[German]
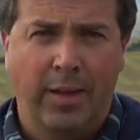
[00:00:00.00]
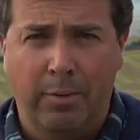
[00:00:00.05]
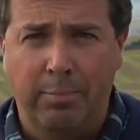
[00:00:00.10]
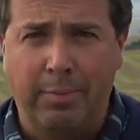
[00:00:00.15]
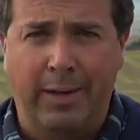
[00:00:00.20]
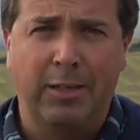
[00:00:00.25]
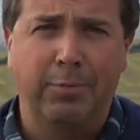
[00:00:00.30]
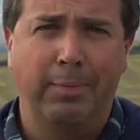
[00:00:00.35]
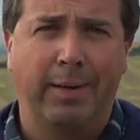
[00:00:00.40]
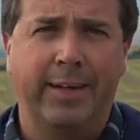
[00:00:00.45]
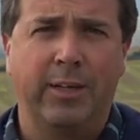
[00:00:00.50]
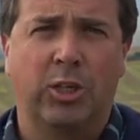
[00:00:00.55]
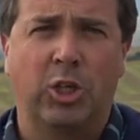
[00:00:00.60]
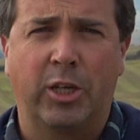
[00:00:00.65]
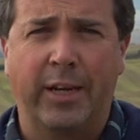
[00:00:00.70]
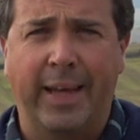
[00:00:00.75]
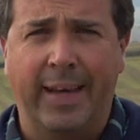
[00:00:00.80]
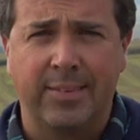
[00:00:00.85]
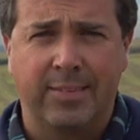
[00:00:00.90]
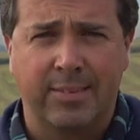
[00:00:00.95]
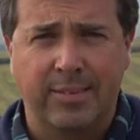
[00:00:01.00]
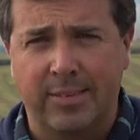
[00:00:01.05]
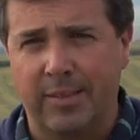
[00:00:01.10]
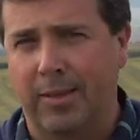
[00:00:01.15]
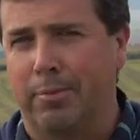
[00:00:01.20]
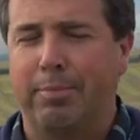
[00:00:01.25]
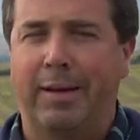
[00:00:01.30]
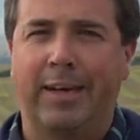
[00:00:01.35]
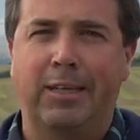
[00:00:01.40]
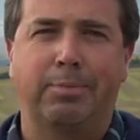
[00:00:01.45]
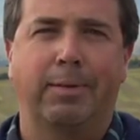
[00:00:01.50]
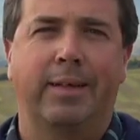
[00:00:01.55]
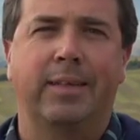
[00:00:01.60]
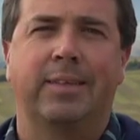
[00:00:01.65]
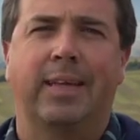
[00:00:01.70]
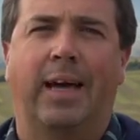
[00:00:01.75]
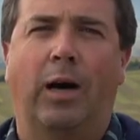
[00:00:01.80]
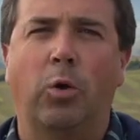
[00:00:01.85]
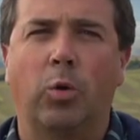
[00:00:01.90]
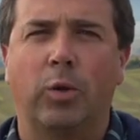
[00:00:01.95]
manchmal in Stress, manchmal in
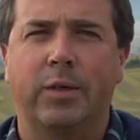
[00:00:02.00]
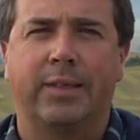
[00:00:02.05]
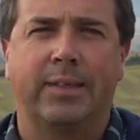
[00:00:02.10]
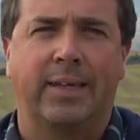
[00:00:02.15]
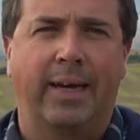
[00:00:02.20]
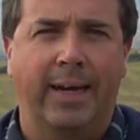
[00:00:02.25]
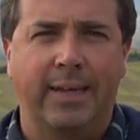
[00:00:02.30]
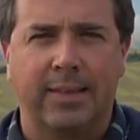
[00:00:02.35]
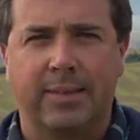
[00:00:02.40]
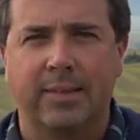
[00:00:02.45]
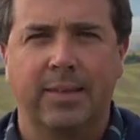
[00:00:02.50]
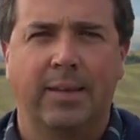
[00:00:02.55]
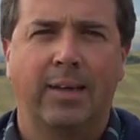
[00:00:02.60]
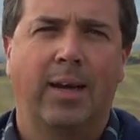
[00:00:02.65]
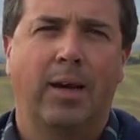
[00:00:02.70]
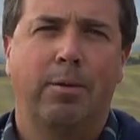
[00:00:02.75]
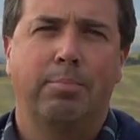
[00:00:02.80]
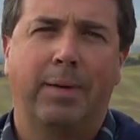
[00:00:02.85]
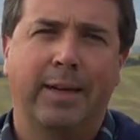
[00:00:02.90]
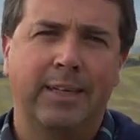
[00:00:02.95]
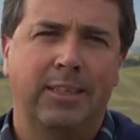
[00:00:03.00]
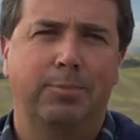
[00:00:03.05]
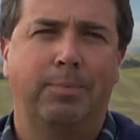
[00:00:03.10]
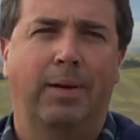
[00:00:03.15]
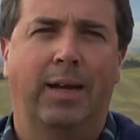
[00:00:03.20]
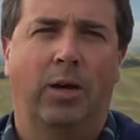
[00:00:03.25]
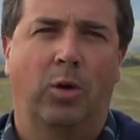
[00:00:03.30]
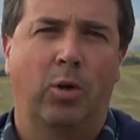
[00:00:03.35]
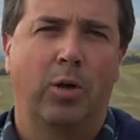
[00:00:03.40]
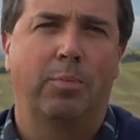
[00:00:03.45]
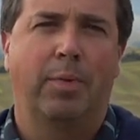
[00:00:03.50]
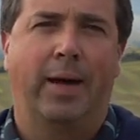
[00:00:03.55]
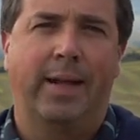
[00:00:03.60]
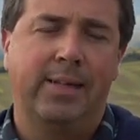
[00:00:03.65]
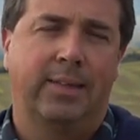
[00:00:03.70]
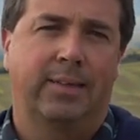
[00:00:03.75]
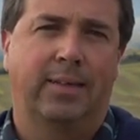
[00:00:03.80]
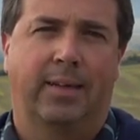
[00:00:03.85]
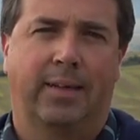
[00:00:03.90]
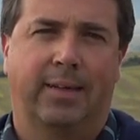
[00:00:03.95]
Traurigkeit, manchmal auch im
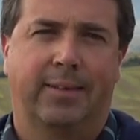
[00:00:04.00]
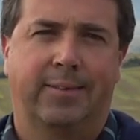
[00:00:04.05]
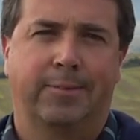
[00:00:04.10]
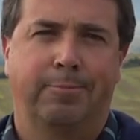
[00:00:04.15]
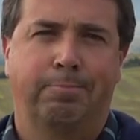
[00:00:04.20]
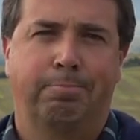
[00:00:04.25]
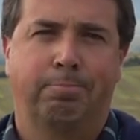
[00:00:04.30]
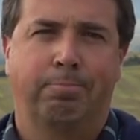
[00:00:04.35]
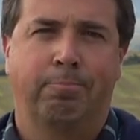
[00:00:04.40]
Alltag.